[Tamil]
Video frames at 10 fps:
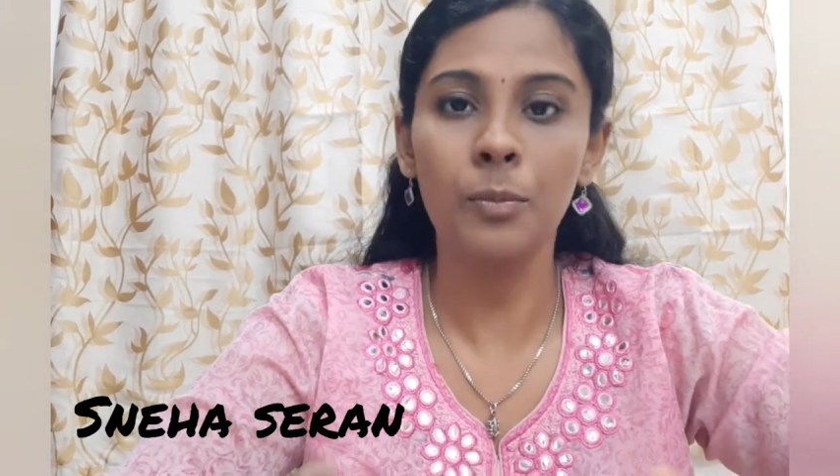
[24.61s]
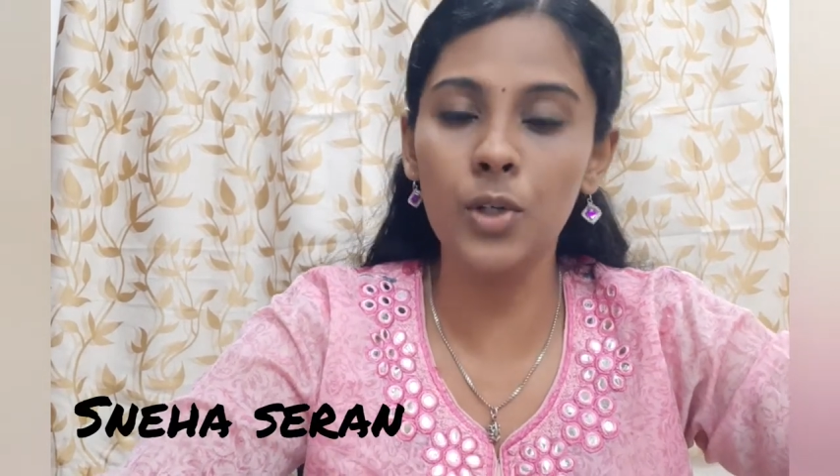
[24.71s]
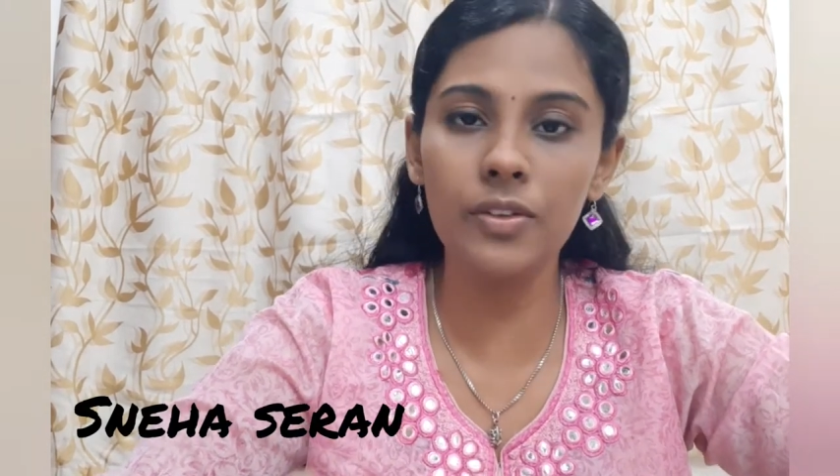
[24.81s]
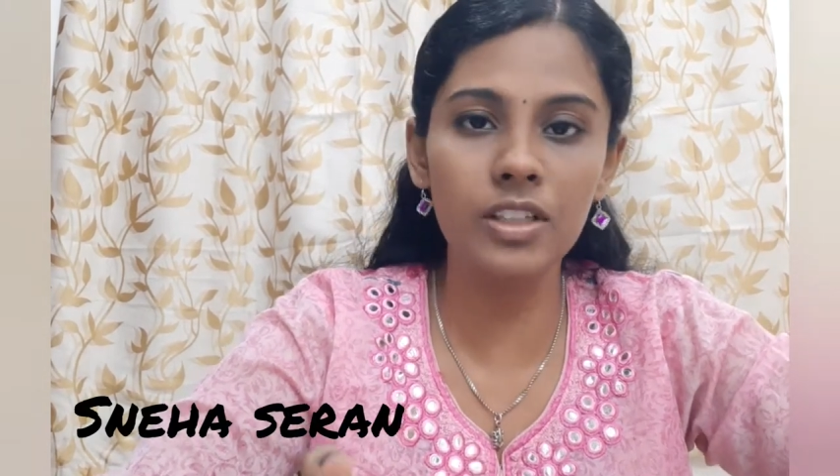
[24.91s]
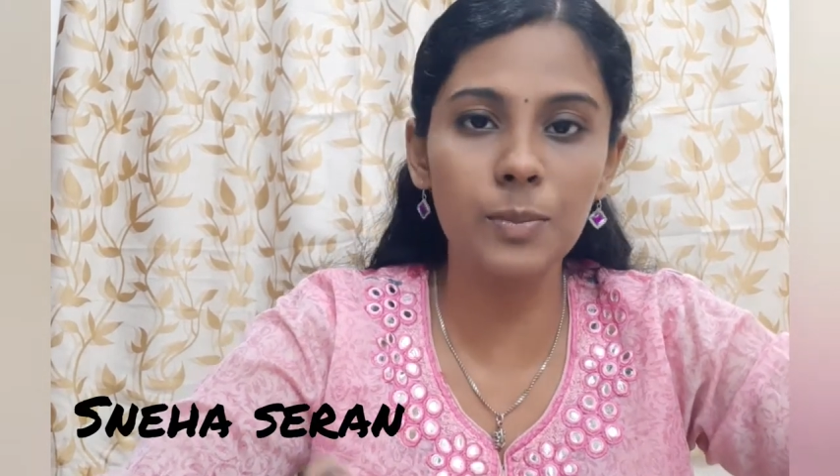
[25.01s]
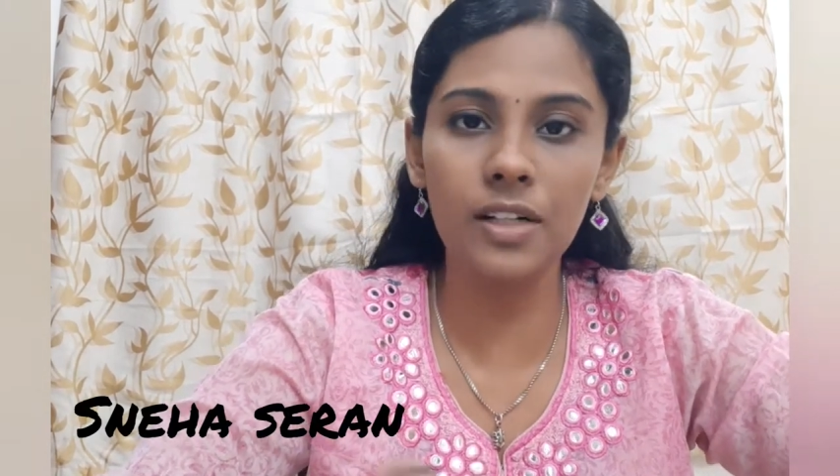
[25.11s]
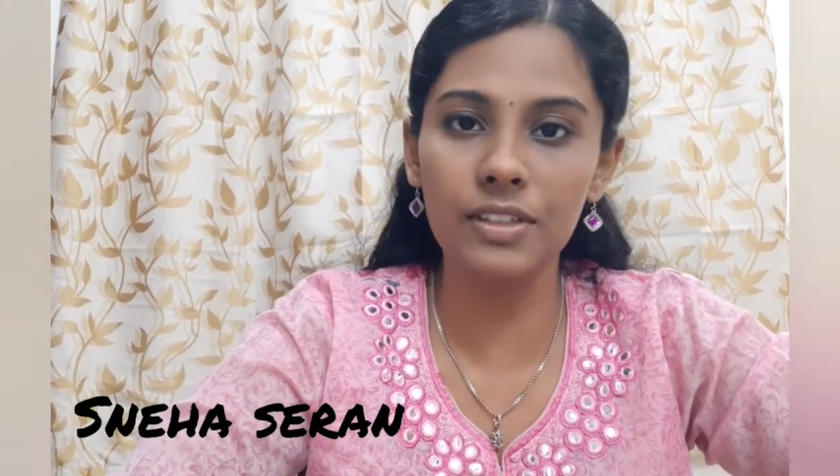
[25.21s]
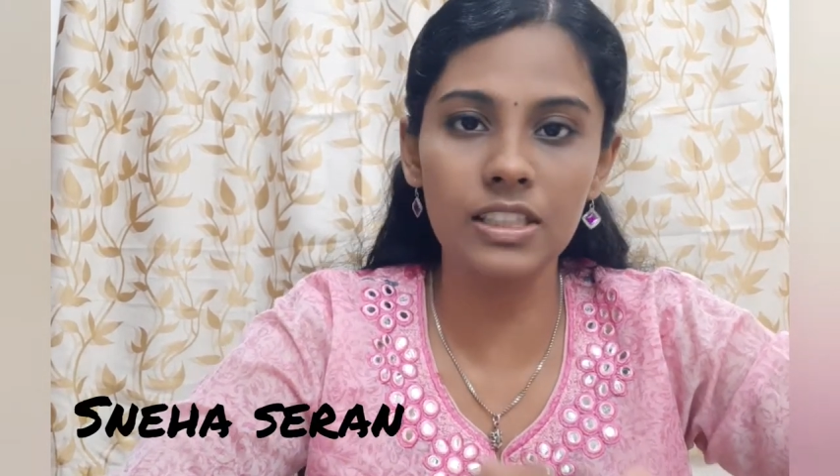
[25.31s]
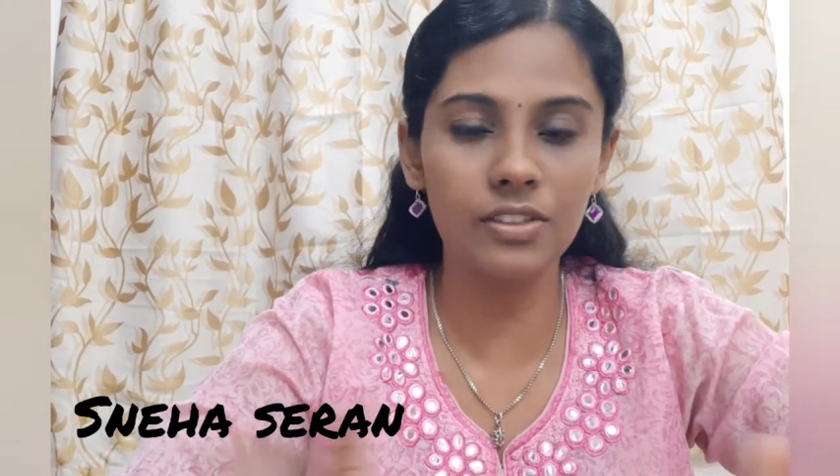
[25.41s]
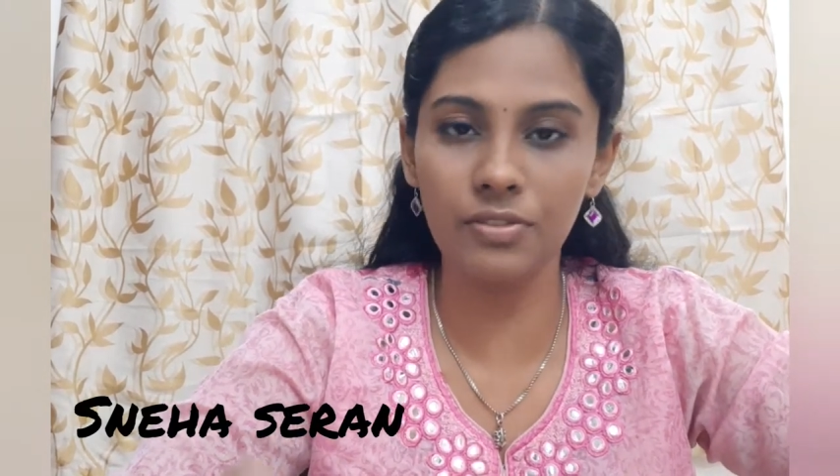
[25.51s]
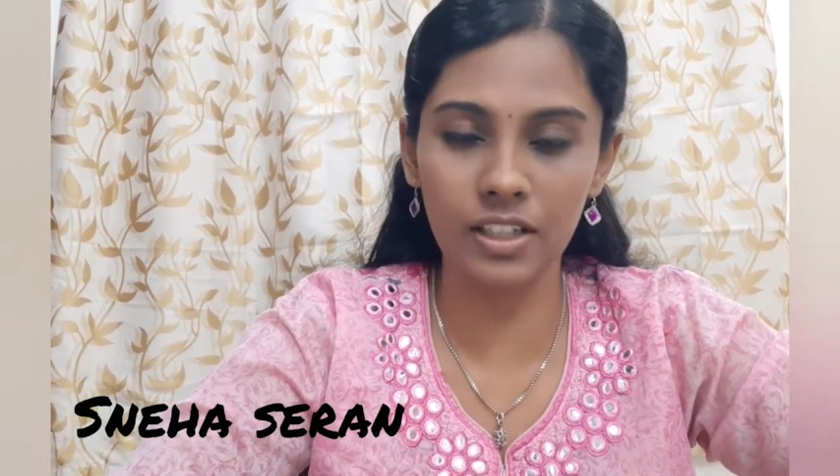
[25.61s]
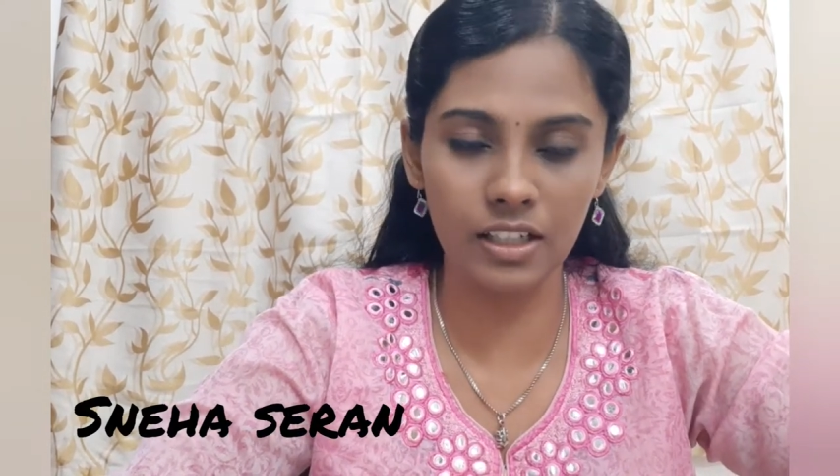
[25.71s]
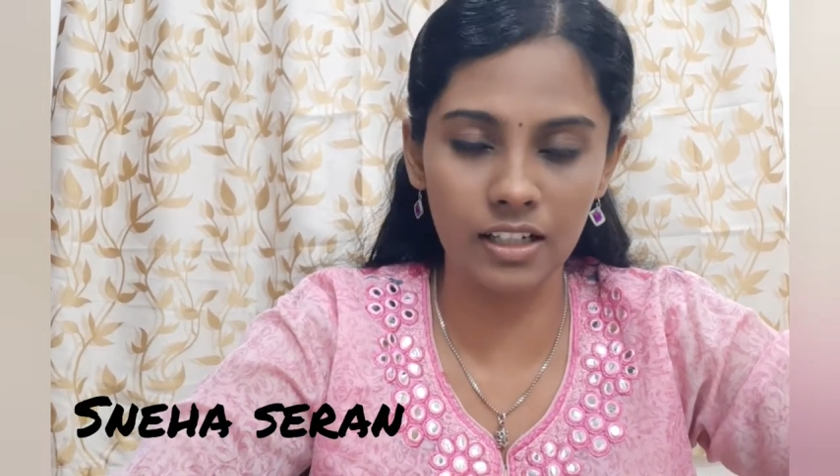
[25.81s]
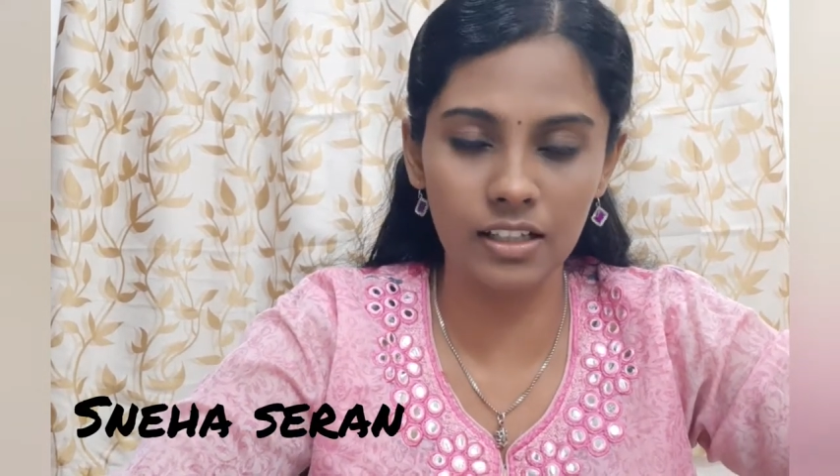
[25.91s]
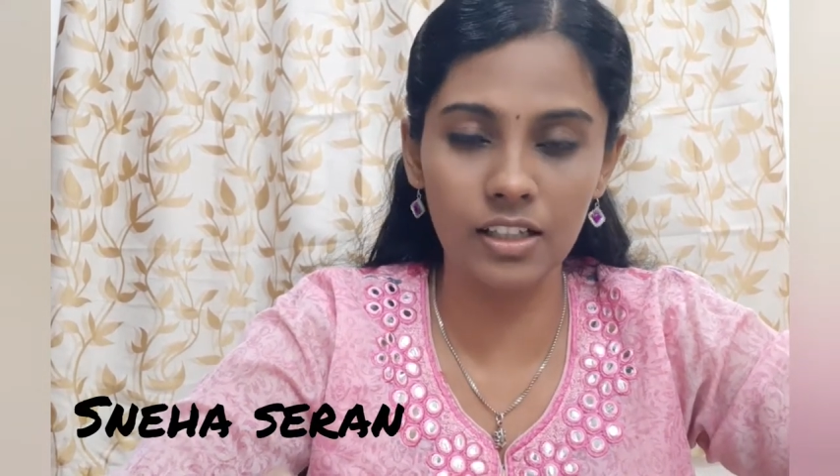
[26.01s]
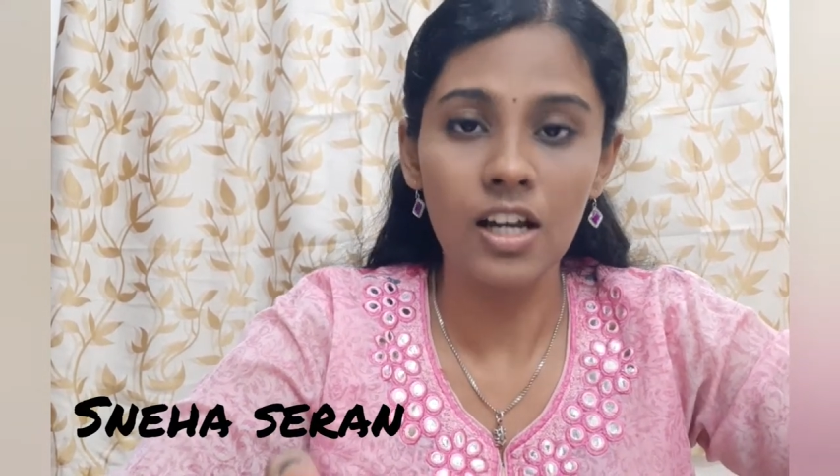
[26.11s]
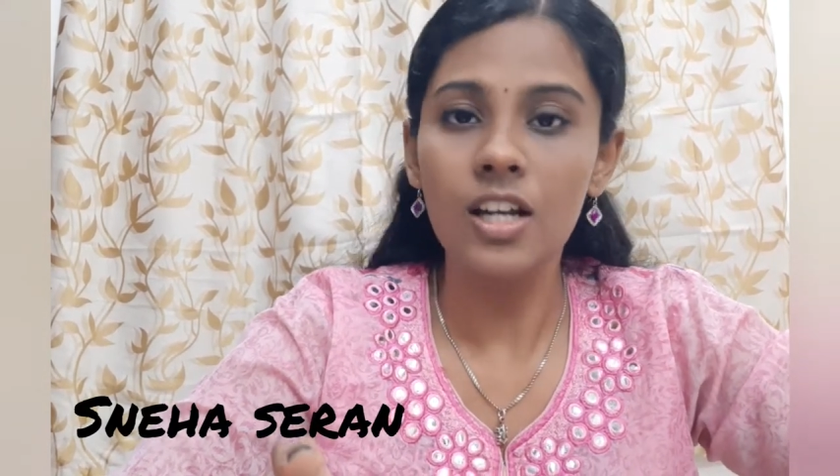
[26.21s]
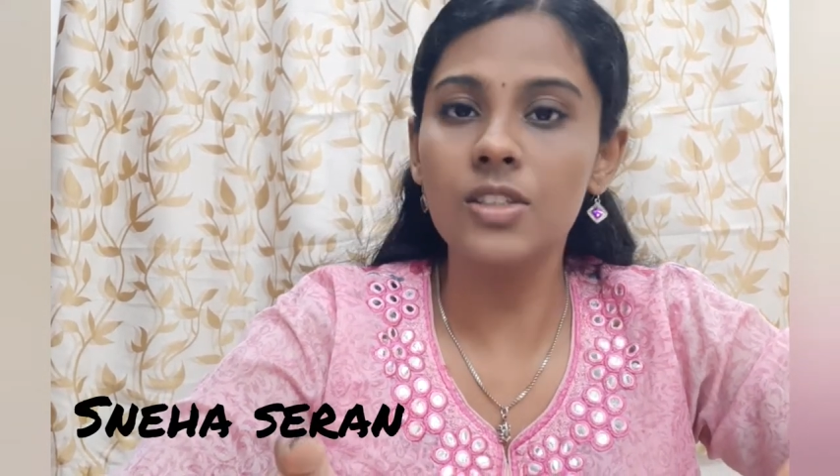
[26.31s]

முழுவதுமாக வந்து டிஃப்ரெண்ட்டாக இருக்குது